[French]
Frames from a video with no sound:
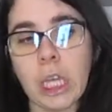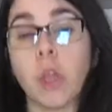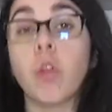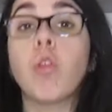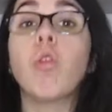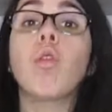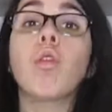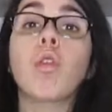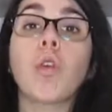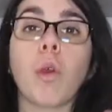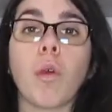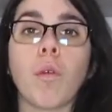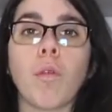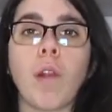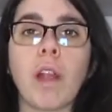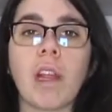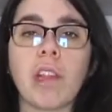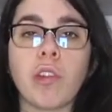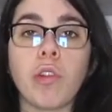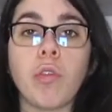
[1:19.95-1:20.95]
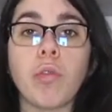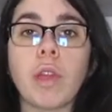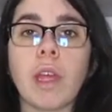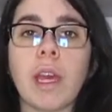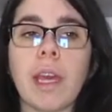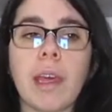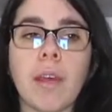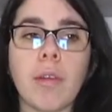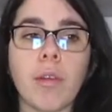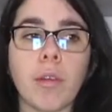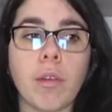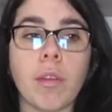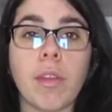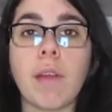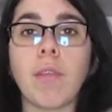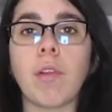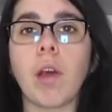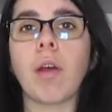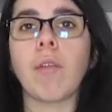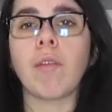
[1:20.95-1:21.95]
Donc voilà, je voudrais
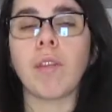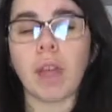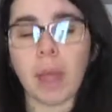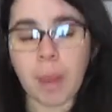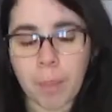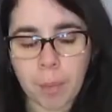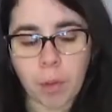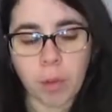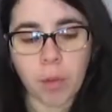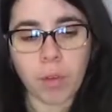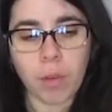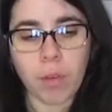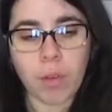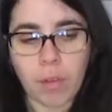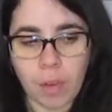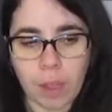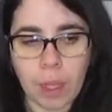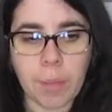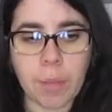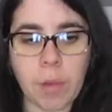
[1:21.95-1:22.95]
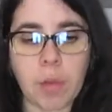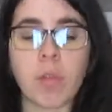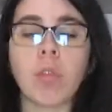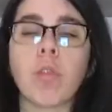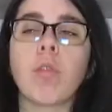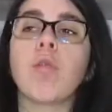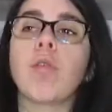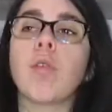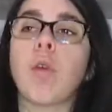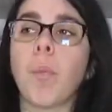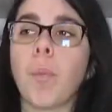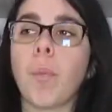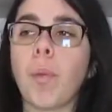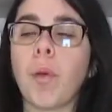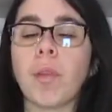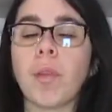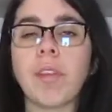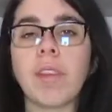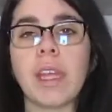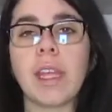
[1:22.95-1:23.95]
savoir vraiment, vraiment ce que vous en
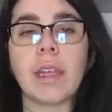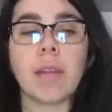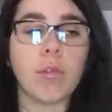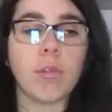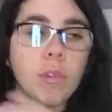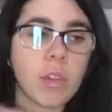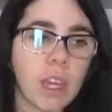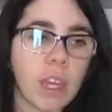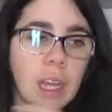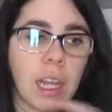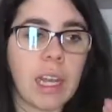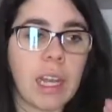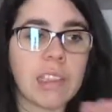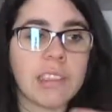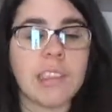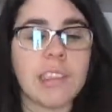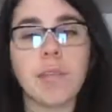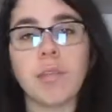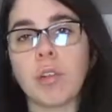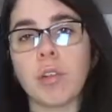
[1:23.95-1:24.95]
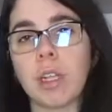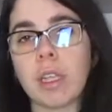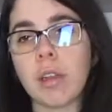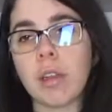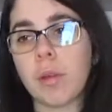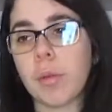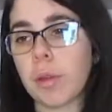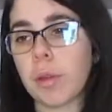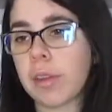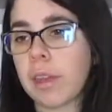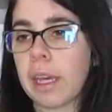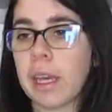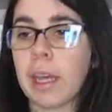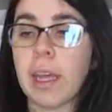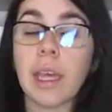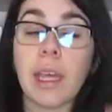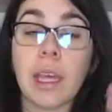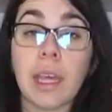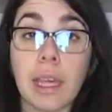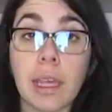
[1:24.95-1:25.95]
pensez. Donc lâchez-vous dans les commentaires.
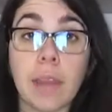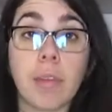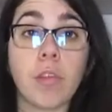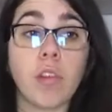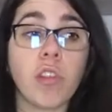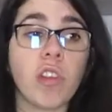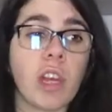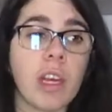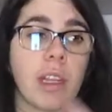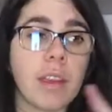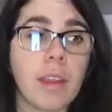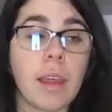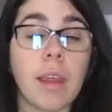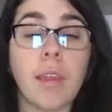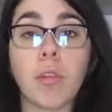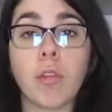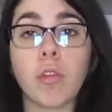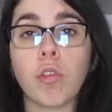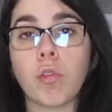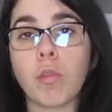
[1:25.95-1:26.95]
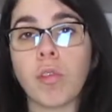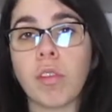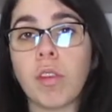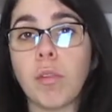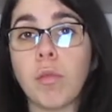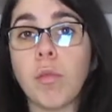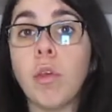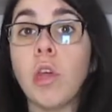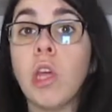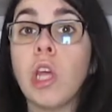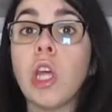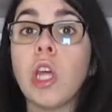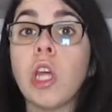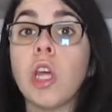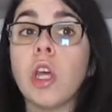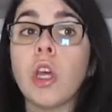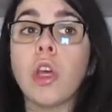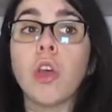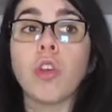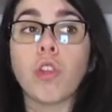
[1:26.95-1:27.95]
Est-ce que j'arrête Est-ce que je continue
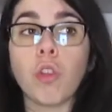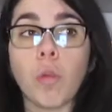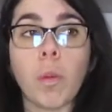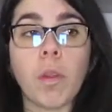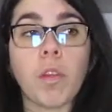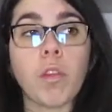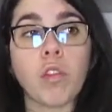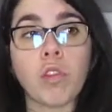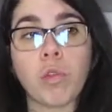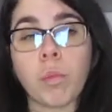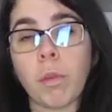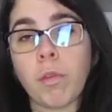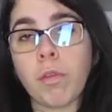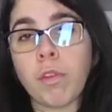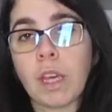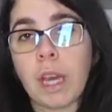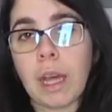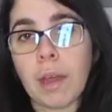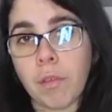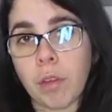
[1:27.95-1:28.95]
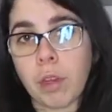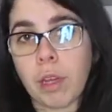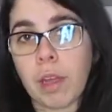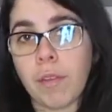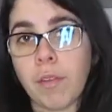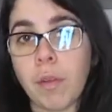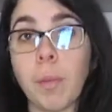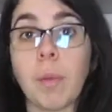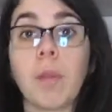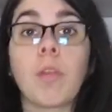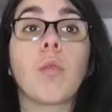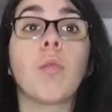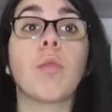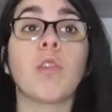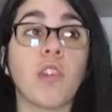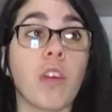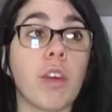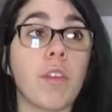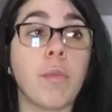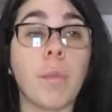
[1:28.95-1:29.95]
Je pense que je me fierai à votre avis parce que moi
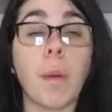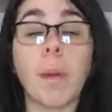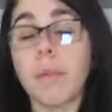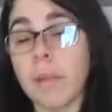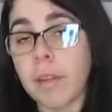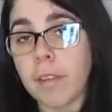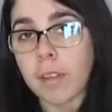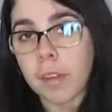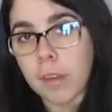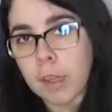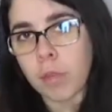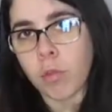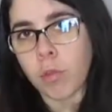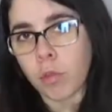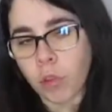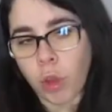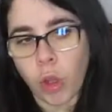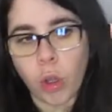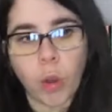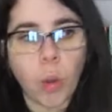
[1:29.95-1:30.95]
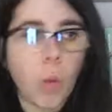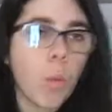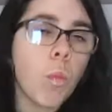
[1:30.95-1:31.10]
je n'arrive pas à me décider toute seule.